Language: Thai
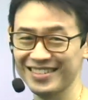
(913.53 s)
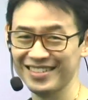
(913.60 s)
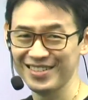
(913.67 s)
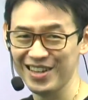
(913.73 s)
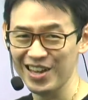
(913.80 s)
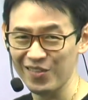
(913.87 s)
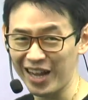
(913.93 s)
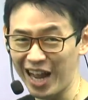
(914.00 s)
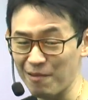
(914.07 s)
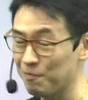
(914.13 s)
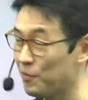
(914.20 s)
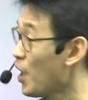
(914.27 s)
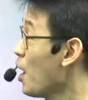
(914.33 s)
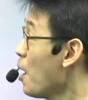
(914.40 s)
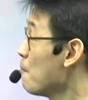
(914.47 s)
เห็นไหมครับ
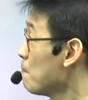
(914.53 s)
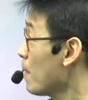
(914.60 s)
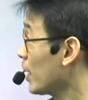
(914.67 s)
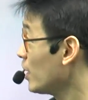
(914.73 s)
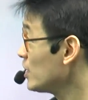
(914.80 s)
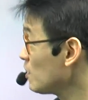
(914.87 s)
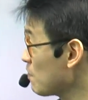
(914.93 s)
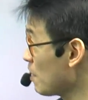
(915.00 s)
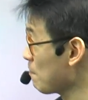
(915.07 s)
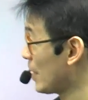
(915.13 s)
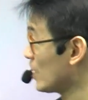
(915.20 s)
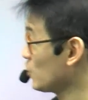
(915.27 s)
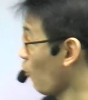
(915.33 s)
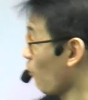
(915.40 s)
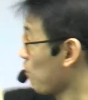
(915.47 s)
มันก็จะมาบรร
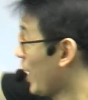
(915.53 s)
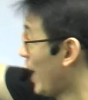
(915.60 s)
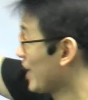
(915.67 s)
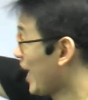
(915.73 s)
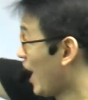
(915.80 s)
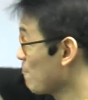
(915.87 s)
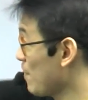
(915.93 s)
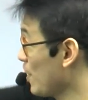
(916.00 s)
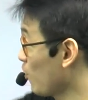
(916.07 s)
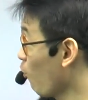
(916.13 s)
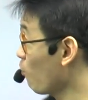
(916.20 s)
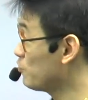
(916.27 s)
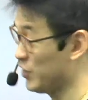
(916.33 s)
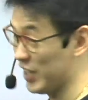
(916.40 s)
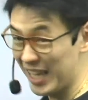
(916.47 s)
จบกันกลายเป็นรูป
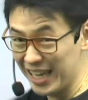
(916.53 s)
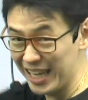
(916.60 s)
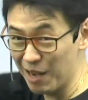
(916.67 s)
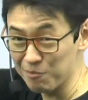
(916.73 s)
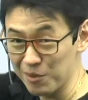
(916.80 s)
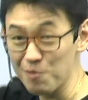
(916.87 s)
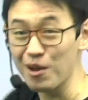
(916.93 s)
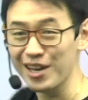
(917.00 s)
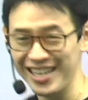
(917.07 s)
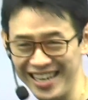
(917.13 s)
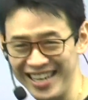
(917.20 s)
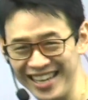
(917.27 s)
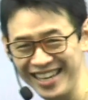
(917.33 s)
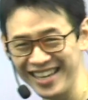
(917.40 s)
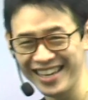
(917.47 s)
สี่เหลี่ยมได้พอดี
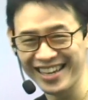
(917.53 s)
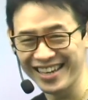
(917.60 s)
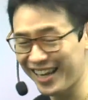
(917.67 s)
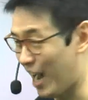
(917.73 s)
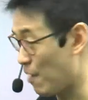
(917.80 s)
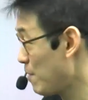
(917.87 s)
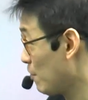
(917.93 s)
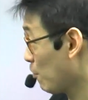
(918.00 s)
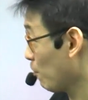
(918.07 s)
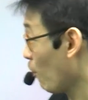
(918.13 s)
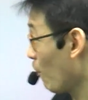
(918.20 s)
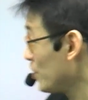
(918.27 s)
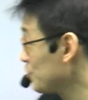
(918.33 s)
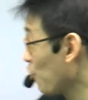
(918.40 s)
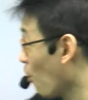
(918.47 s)
นะครับเหตุผลเพราะ
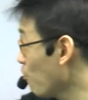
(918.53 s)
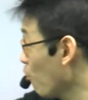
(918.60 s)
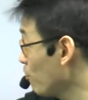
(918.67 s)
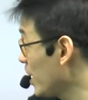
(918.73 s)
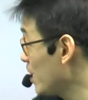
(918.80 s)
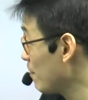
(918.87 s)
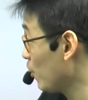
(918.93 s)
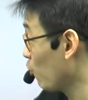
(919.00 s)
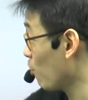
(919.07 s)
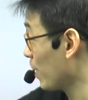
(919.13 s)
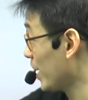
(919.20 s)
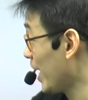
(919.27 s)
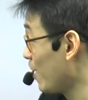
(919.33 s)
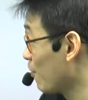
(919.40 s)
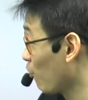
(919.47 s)
ว่า 2 มุมนี้มันรวมกัน
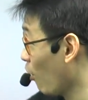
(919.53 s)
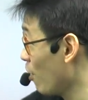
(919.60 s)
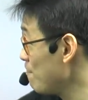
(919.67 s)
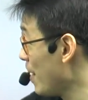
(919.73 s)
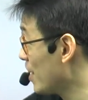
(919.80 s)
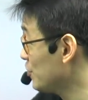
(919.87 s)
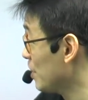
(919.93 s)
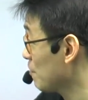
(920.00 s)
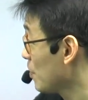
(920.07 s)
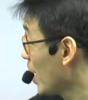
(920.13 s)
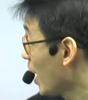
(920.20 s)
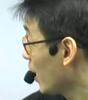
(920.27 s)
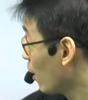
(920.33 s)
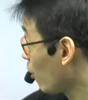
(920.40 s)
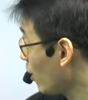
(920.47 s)
ได้
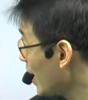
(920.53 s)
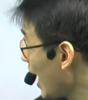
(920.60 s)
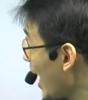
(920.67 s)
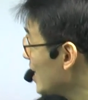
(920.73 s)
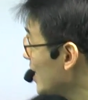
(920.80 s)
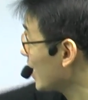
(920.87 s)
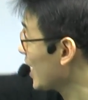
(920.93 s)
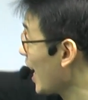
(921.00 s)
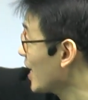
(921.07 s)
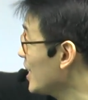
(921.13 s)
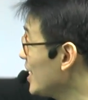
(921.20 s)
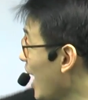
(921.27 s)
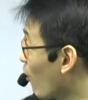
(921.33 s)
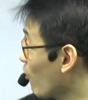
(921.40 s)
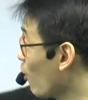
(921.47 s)
180 แล้วก็ด้านนี้กับด้านนี้
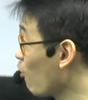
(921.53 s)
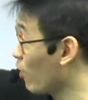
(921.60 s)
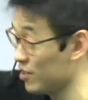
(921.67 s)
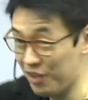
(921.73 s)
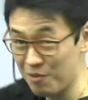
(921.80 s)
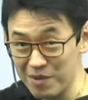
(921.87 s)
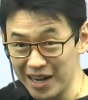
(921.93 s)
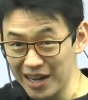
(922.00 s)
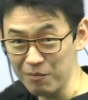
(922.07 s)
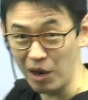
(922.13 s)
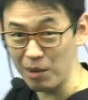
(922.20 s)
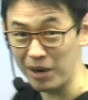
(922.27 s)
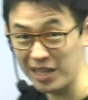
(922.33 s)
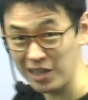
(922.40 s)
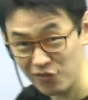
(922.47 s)
ยาวเท่ากันเสมอเพราะมั
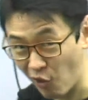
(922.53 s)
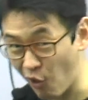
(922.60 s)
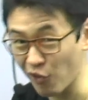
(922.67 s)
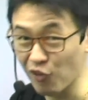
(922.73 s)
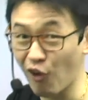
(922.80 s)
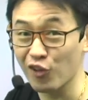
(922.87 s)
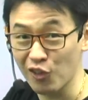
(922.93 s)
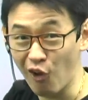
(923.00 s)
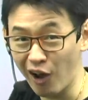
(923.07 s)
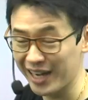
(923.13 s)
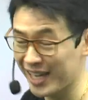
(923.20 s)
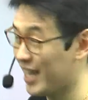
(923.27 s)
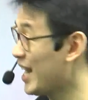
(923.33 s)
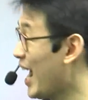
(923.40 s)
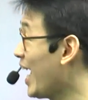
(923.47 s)
นก็จะต่อต่อต่อกัน
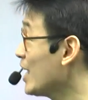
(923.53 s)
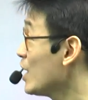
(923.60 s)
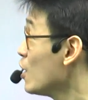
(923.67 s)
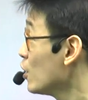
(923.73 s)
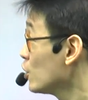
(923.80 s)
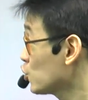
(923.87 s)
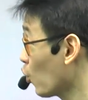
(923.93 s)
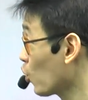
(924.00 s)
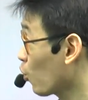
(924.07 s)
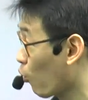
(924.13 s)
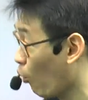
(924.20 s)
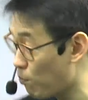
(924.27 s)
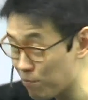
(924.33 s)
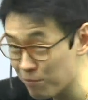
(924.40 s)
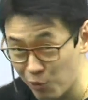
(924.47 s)
เนี้ยได้จนครบ
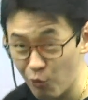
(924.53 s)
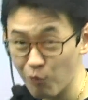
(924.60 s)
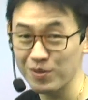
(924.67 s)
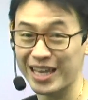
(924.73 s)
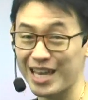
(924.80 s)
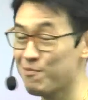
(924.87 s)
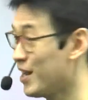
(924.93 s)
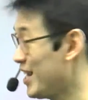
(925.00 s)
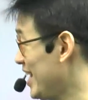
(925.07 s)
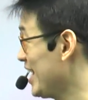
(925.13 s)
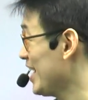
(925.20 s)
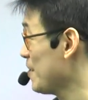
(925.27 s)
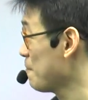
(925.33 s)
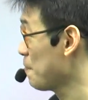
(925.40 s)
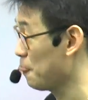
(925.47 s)
รูปอย่างนี้พอดี
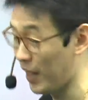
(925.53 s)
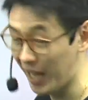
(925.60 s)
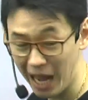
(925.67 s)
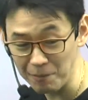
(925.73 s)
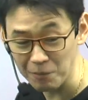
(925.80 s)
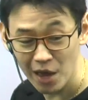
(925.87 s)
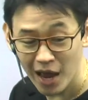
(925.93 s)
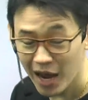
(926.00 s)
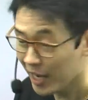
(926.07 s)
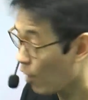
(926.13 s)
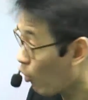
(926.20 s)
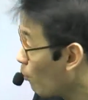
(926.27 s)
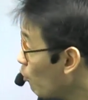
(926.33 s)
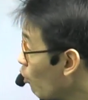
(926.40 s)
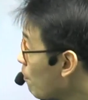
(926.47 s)
นะครับถ้าคร
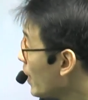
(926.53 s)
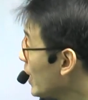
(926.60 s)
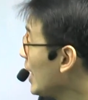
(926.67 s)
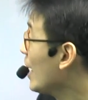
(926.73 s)
บรูปพอดี